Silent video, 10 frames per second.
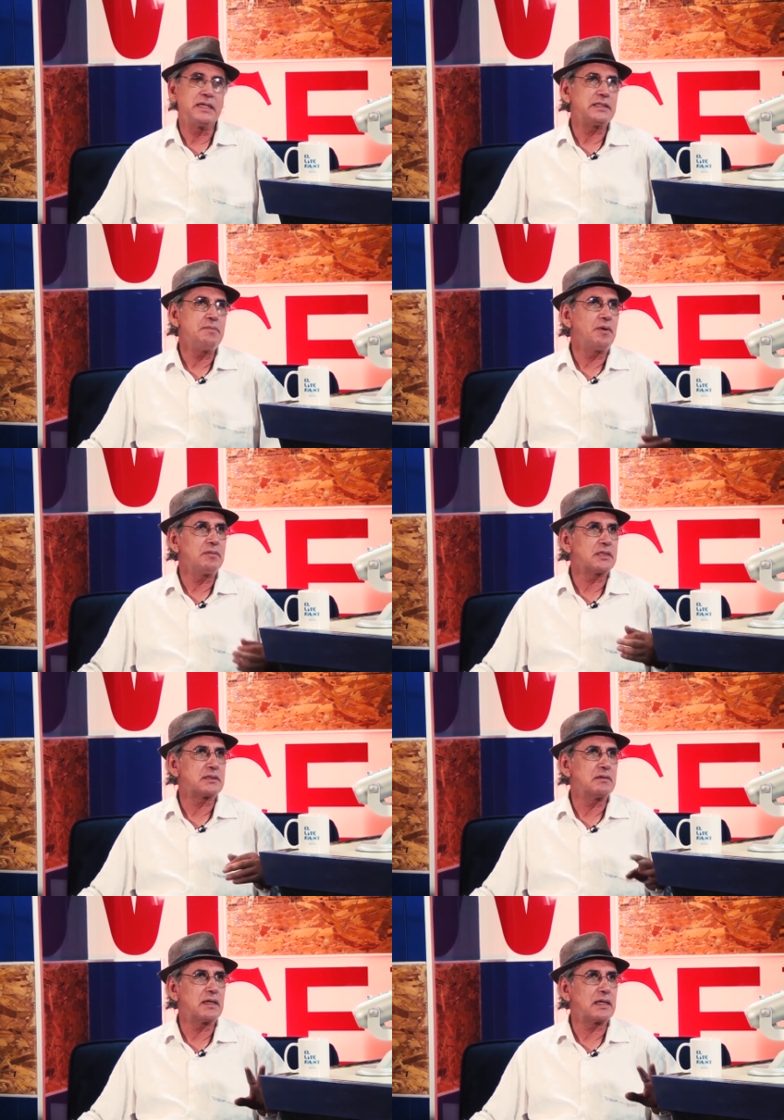y así podemos
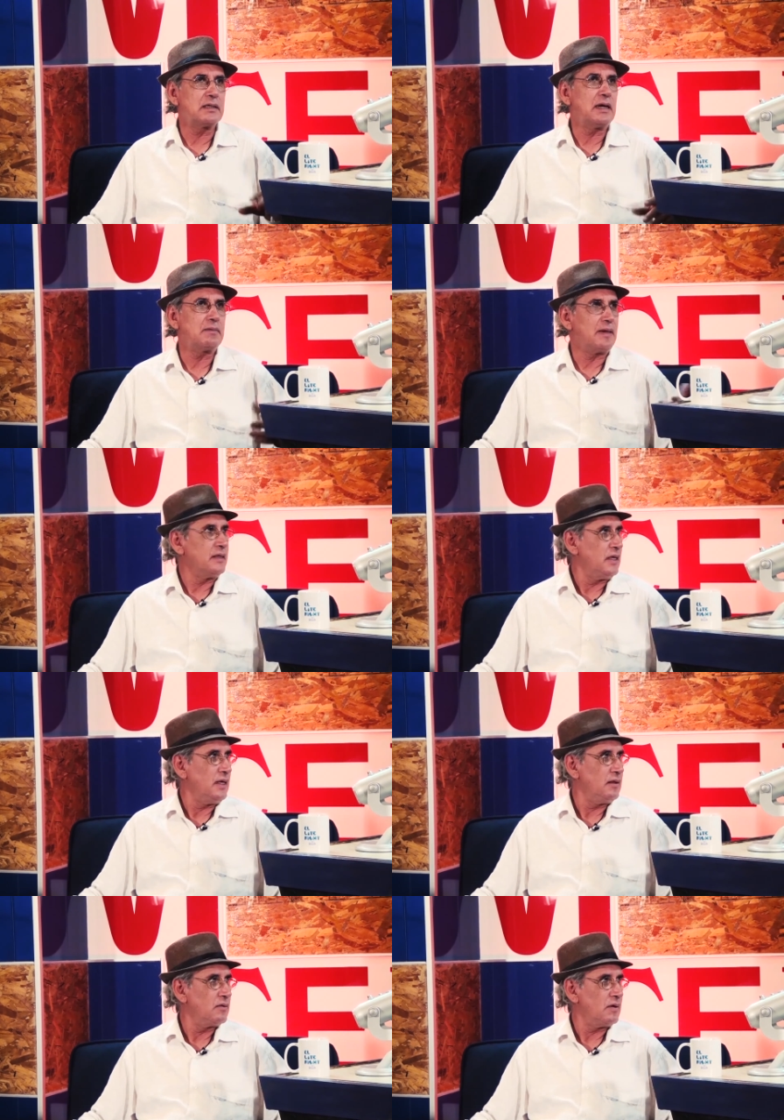hacer una al
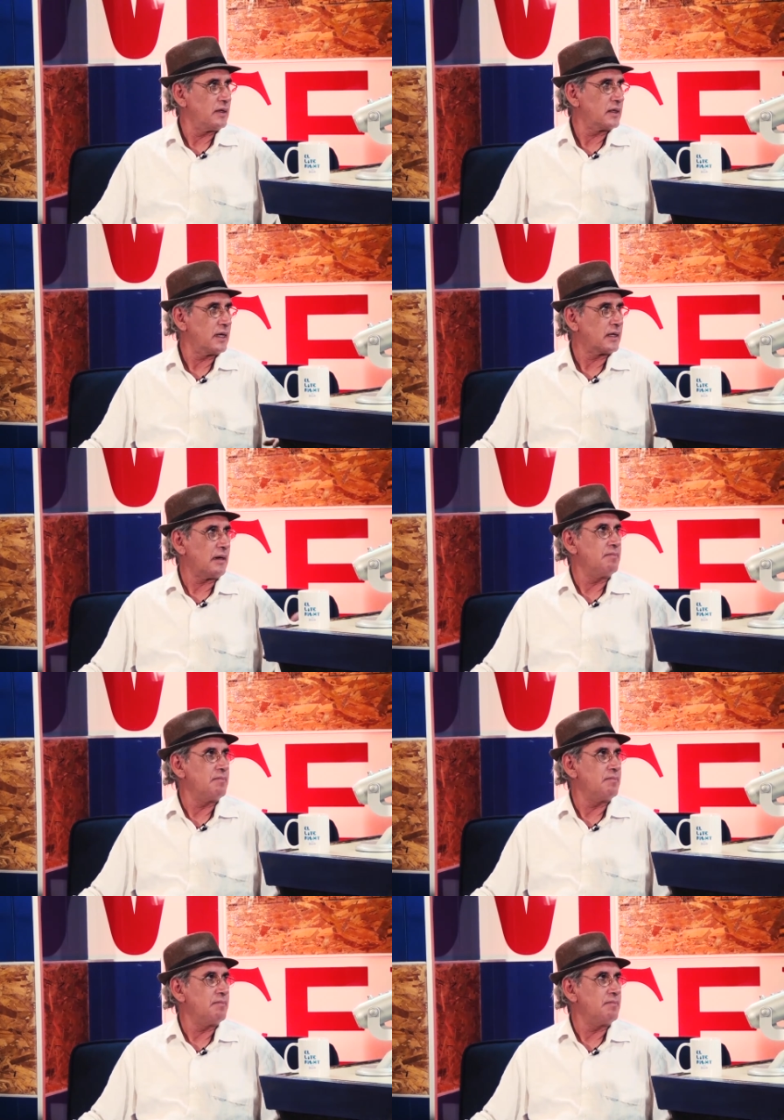bandido, a Enrique